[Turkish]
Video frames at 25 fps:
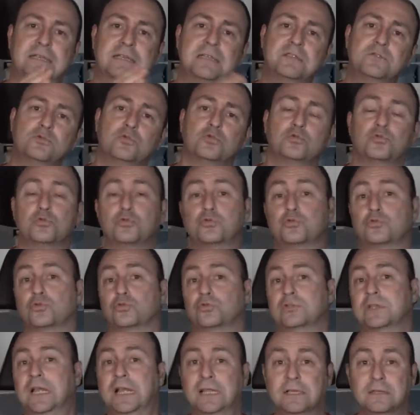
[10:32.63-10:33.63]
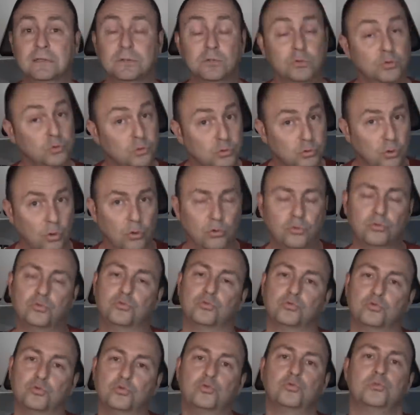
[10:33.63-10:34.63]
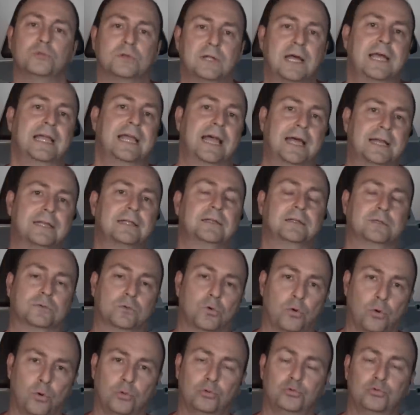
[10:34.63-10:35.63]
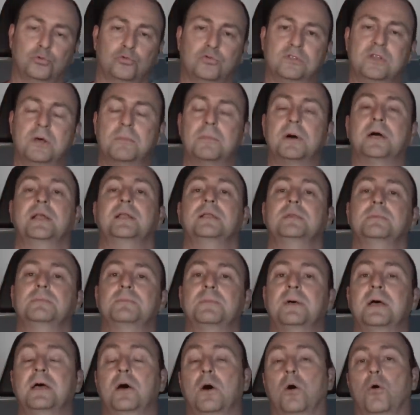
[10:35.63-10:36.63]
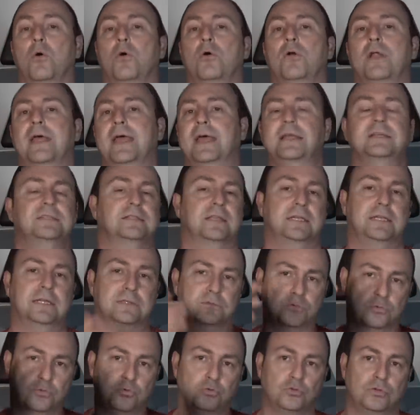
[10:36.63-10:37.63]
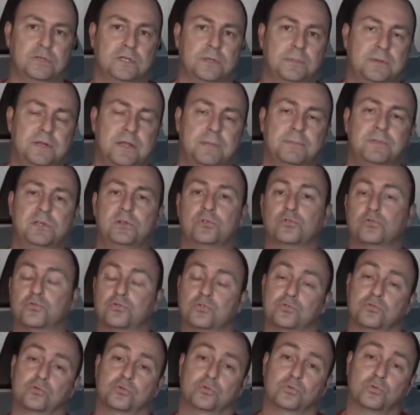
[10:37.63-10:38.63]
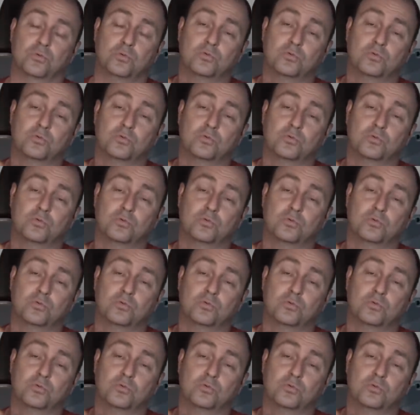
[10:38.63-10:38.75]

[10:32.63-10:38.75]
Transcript: test uçuşundan son durumuna yani koltuğunuza bağlanıp oraya işte ya suyun dibine mi iniyorsunuz,